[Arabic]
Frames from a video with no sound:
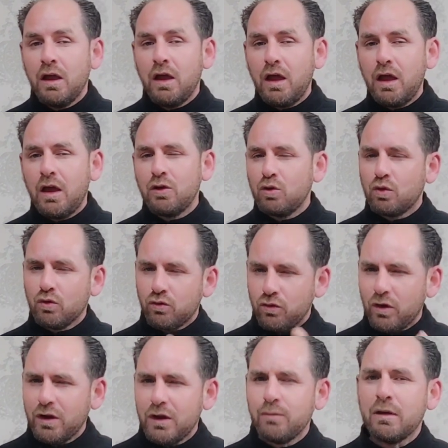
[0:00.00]
أحد
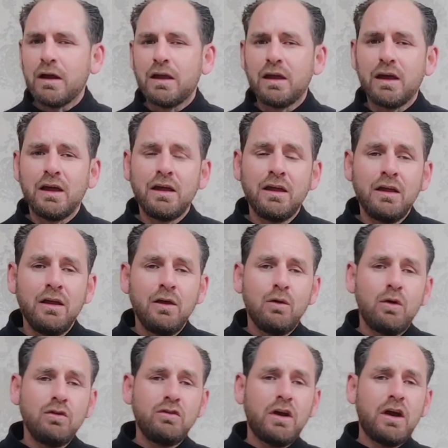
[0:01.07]
كفار مكة
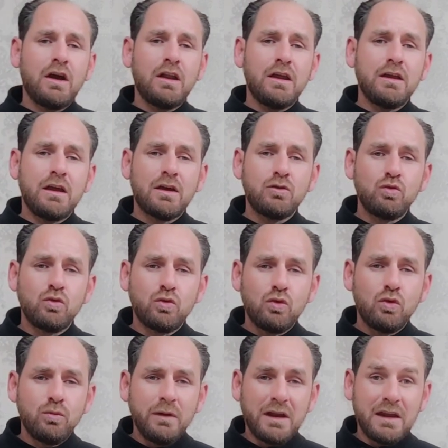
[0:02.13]
وجعل
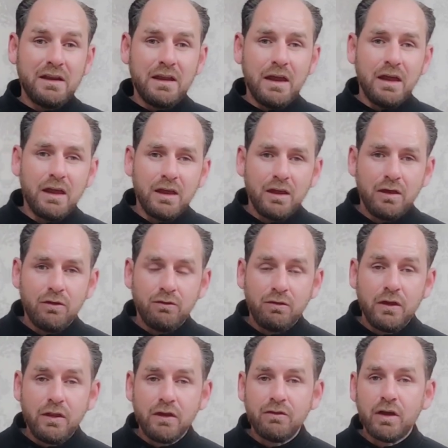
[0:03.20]
يخنقه بردائه
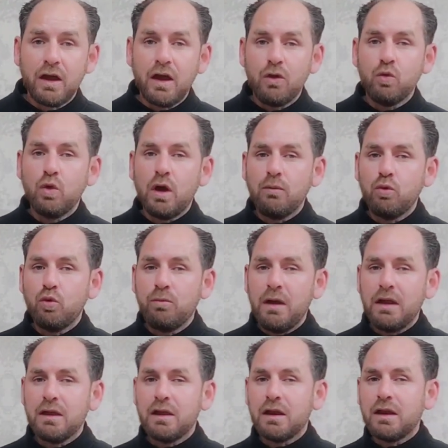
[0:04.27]
فدفعه أبو
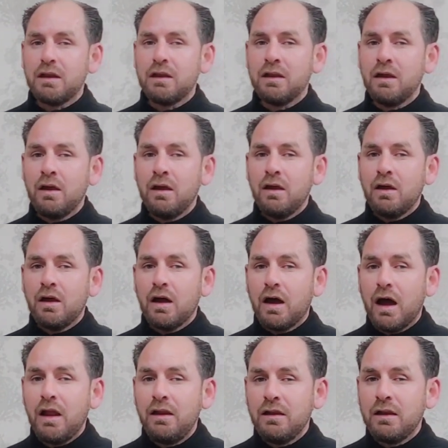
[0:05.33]
بكر
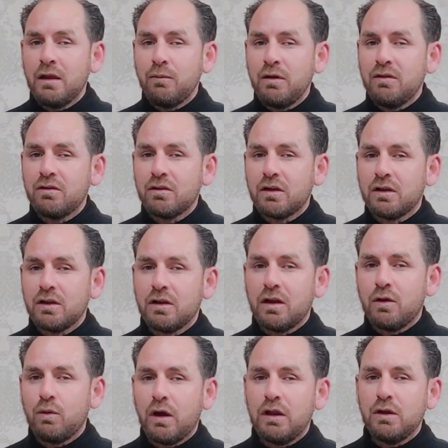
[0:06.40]
عن النبي صلى
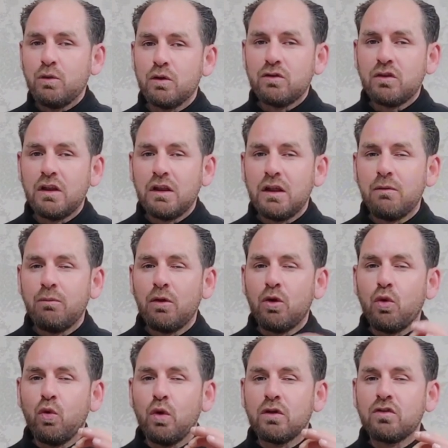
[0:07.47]
الله عليه وسلم
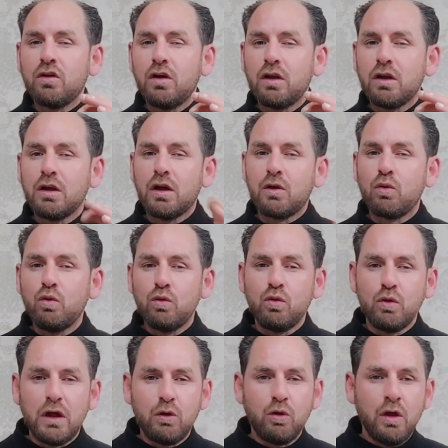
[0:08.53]
وصار
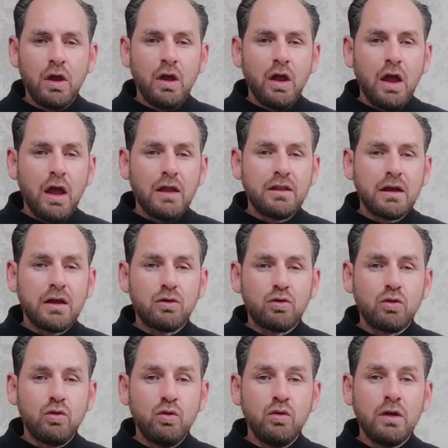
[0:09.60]
يقول له
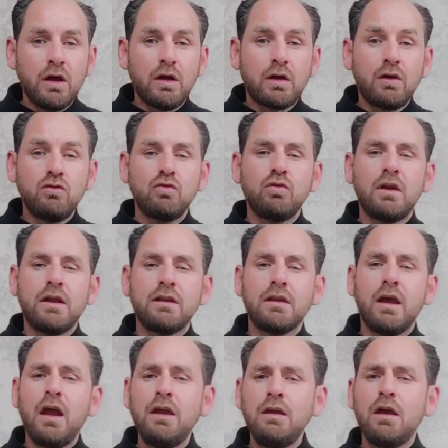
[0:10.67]
أتقتلون رجلا
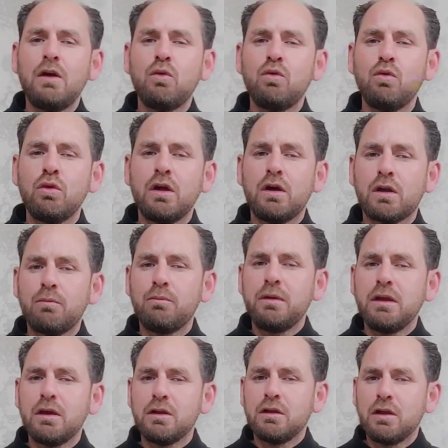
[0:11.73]
أن يقول
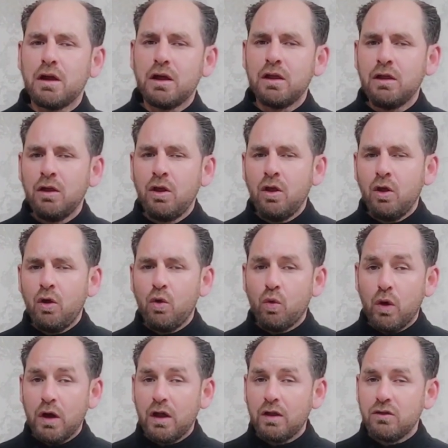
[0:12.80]
ربي الله
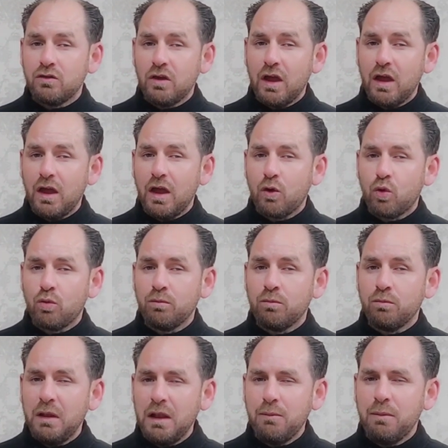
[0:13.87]
وقد
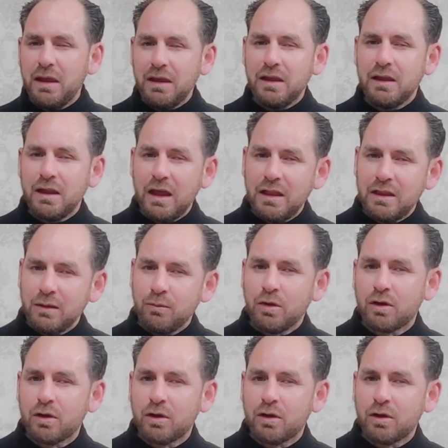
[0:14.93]
جاءكم بالبينات من